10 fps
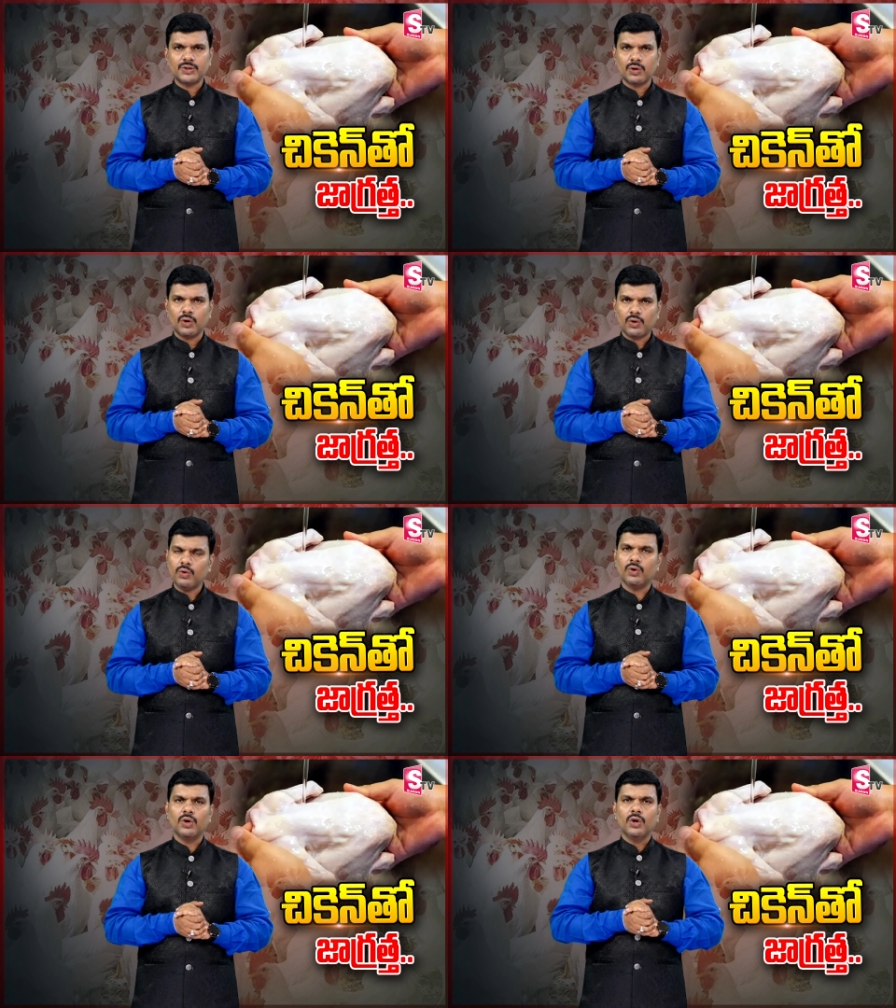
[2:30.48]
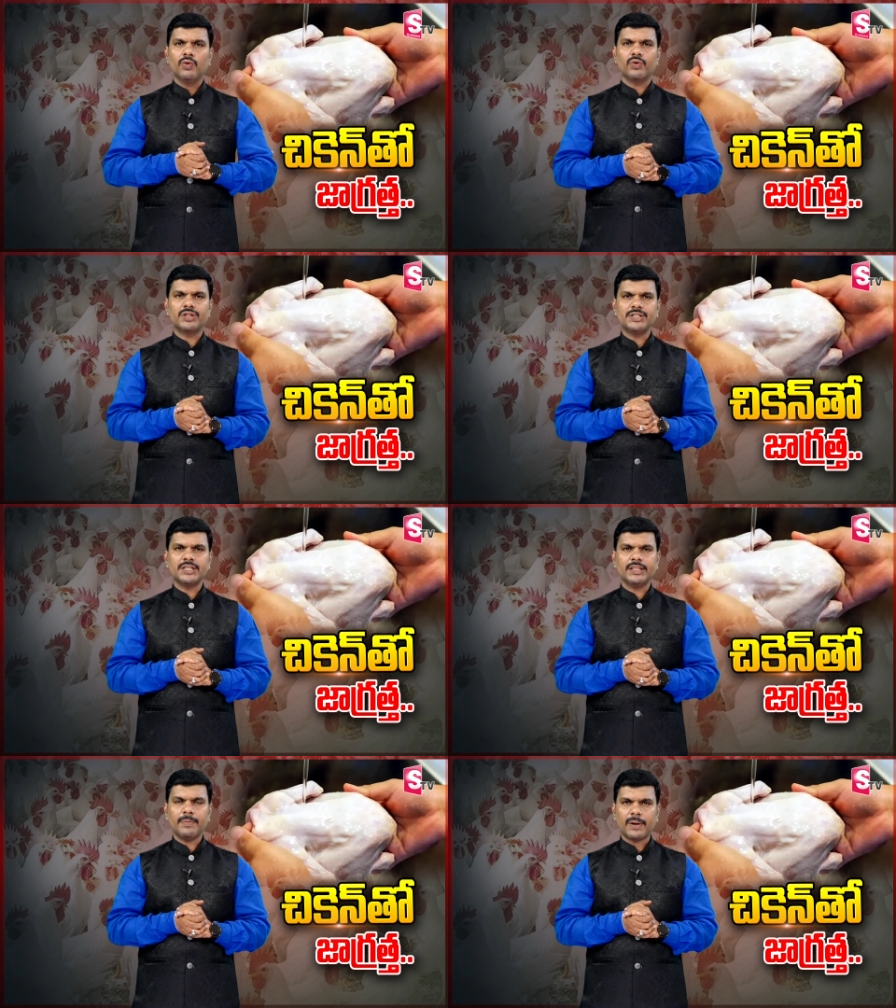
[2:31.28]
మనుషుల్లోనూ వృద్ధి
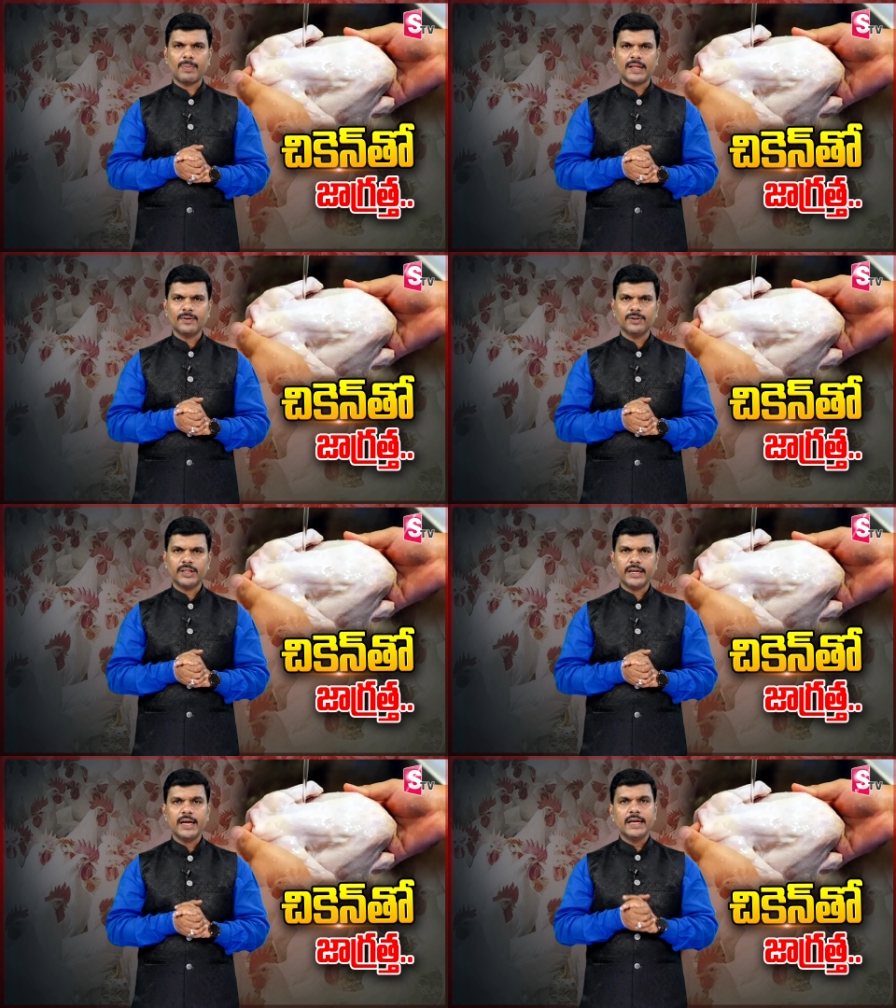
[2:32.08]
చెందే ప్రమాదం ఉంది